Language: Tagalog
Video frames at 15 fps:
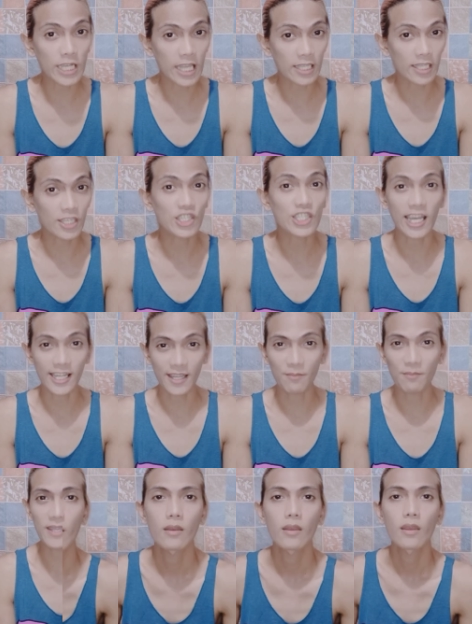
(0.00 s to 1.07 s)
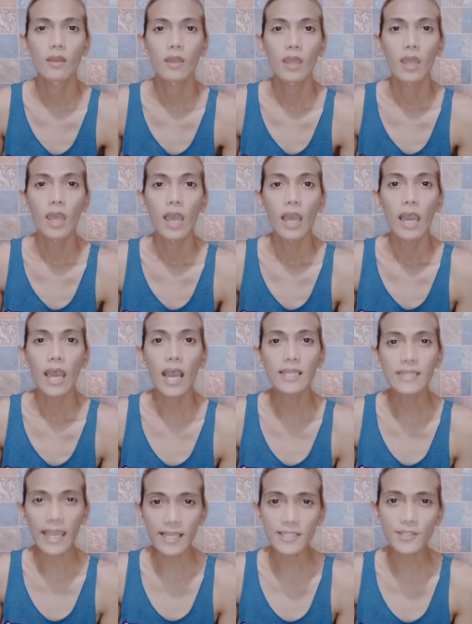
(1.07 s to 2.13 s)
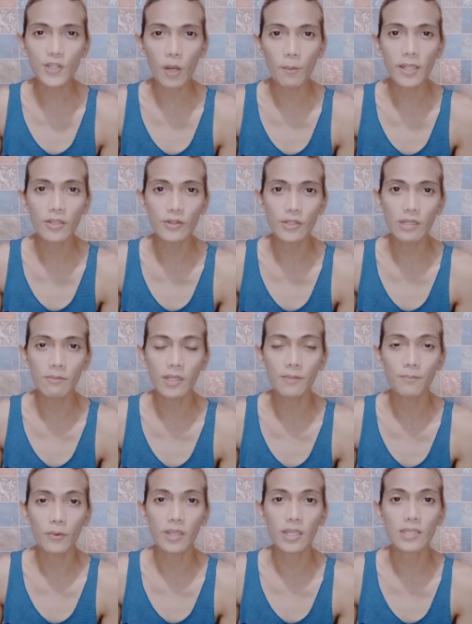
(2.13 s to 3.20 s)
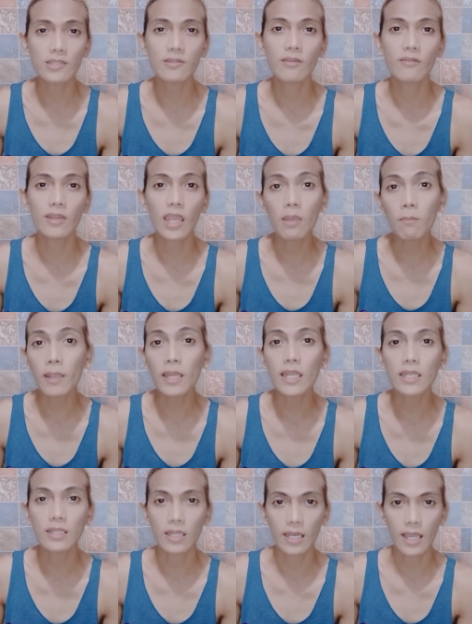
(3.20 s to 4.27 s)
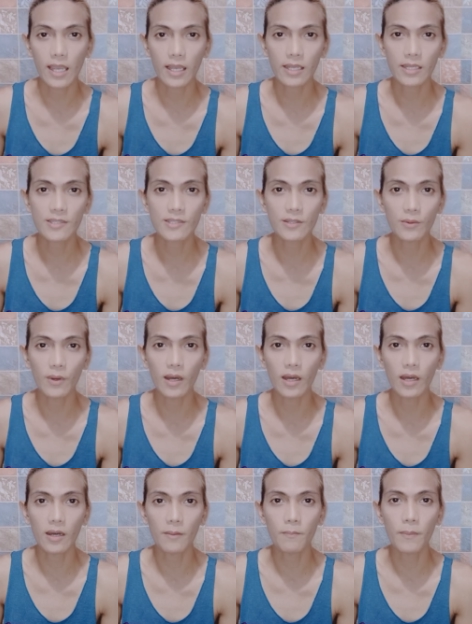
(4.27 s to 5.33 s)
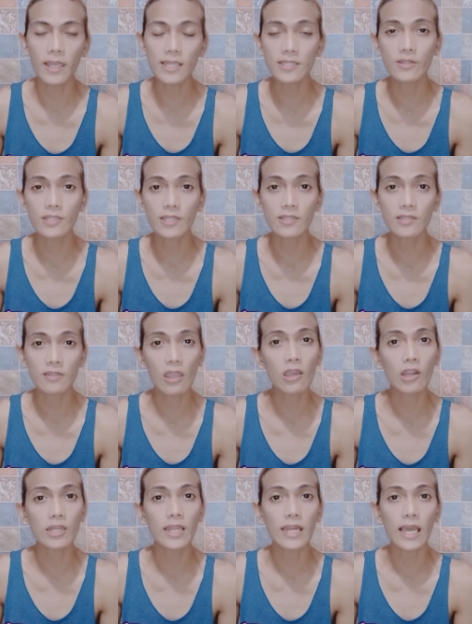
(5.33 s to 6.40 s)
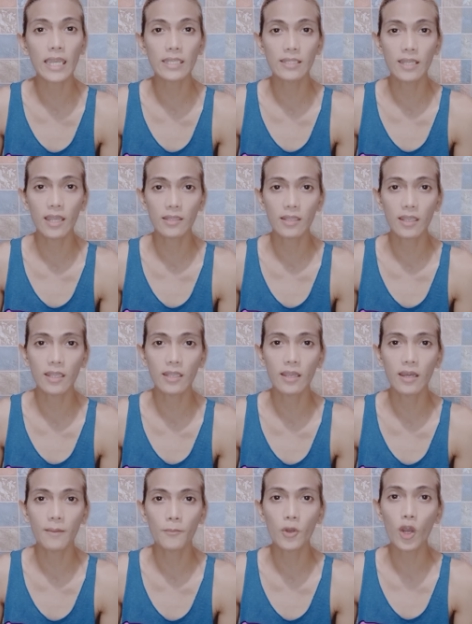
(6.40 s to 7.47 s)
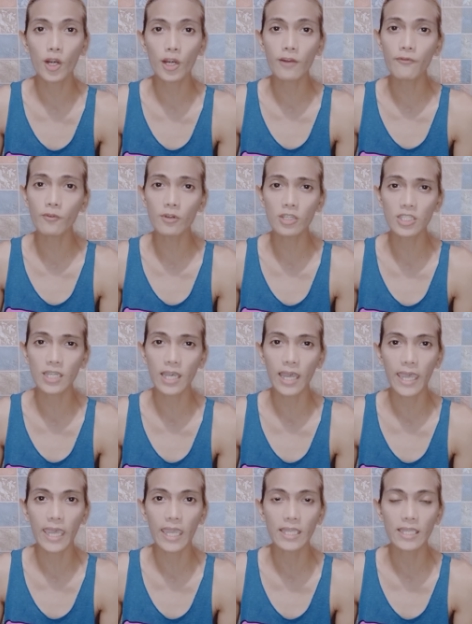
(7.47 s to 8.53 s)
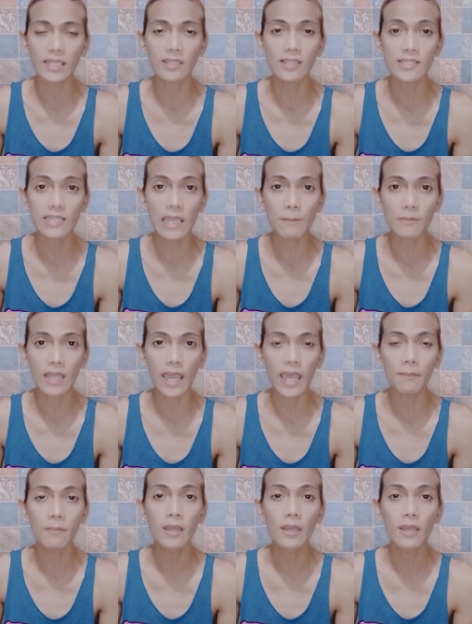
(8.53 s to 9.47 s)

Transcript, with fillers: natin siyang ang next comment ko naman po is yung labeling nila. So, uh, based din sa sticker na nakita natin, um, colorful siya and at the same time,